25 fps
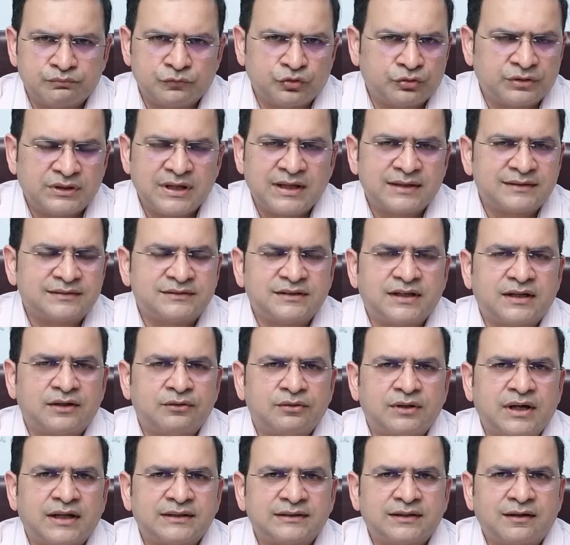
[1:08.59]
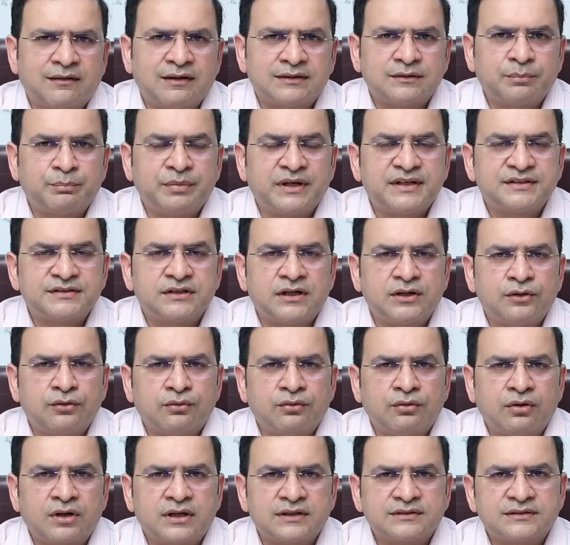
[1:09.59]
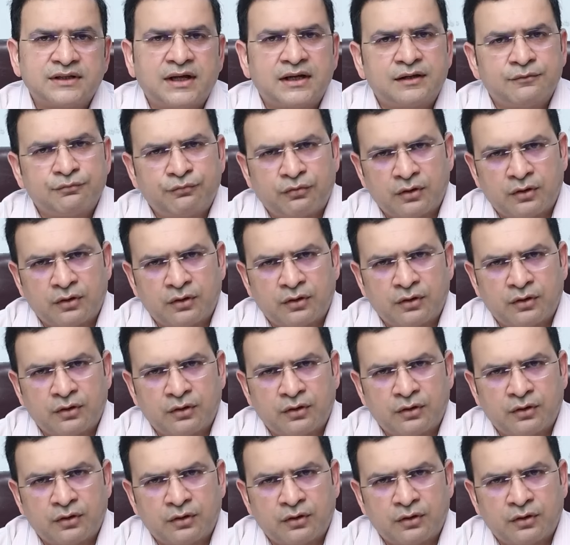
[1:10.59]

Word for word: వదిలేస్తారు ఆ తర్వాత పేషెంట్ ఒక్కొక్కసారి